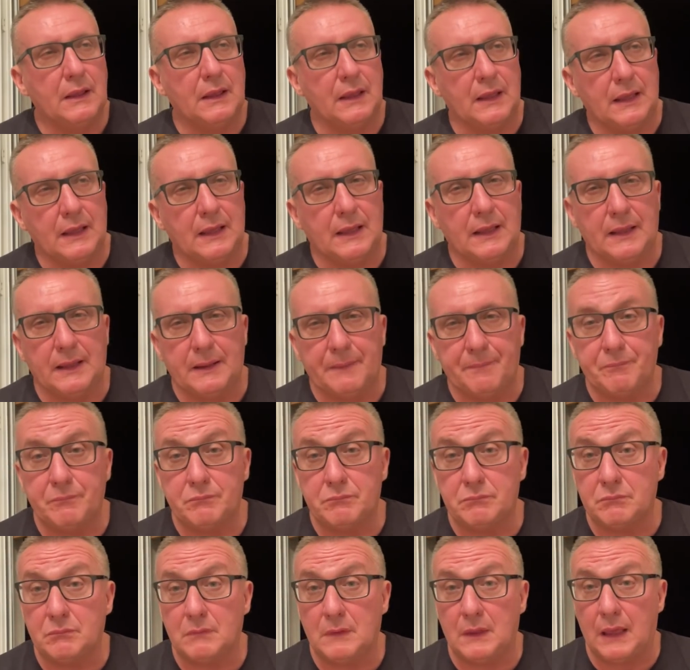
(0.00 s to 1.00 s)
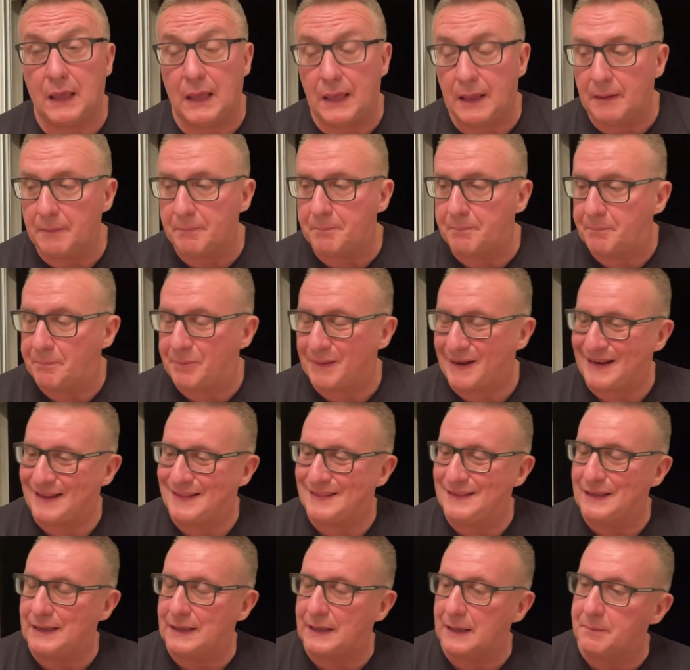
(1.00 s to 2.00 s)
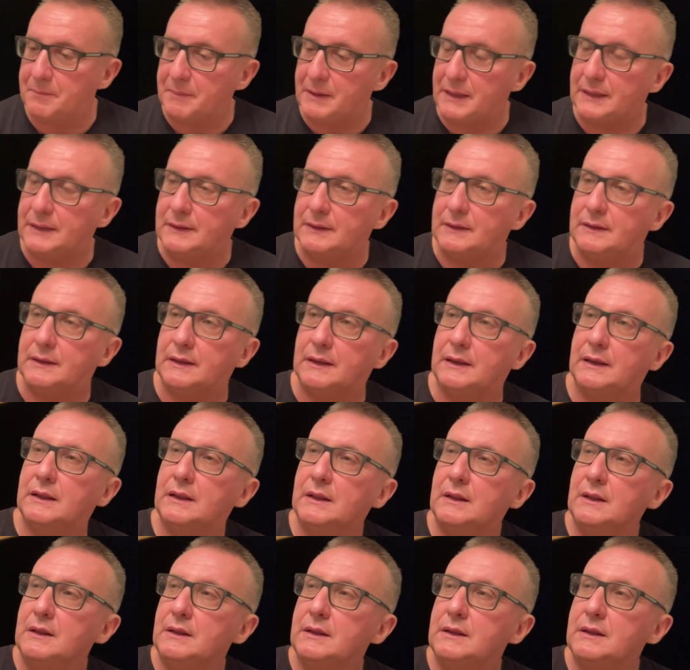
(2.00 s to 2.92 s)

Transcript: eh, è praticamente